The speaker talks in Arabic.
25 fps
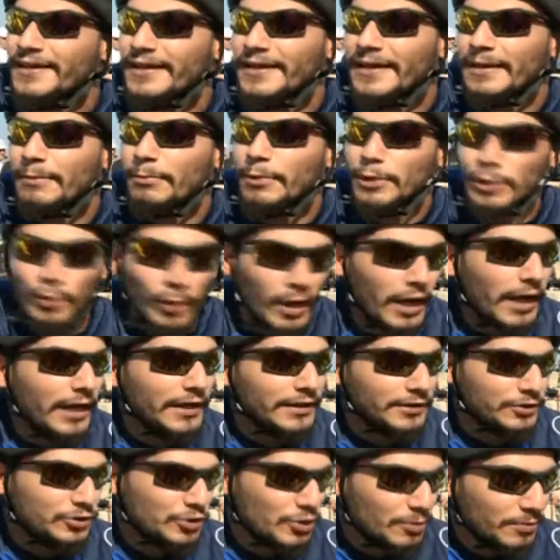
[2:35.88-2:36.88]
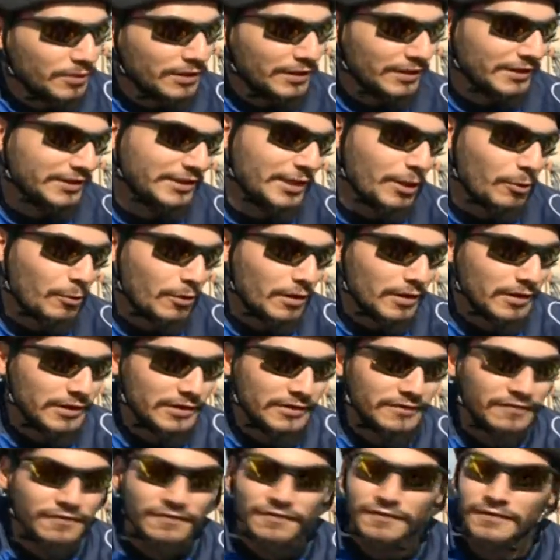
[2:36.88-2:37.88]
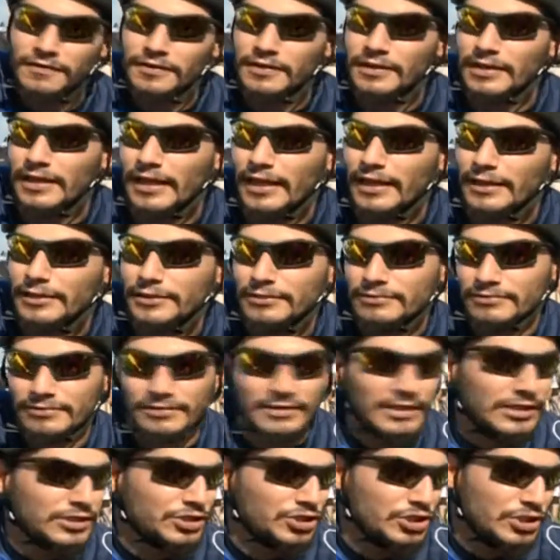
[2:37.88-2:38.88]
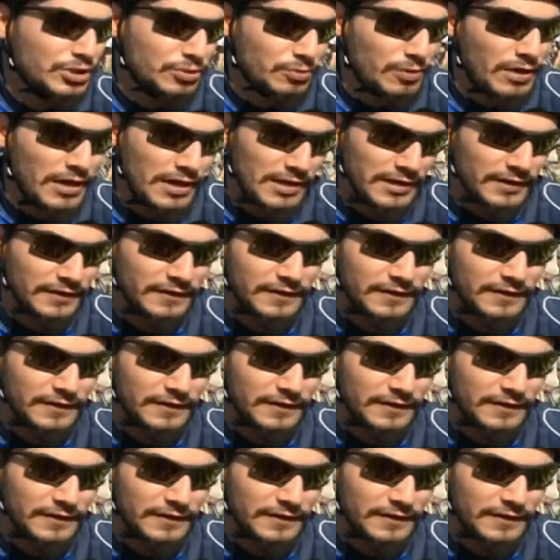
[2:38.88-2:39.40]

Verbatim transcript: بتوحد جميع الطوائف لشيء واحد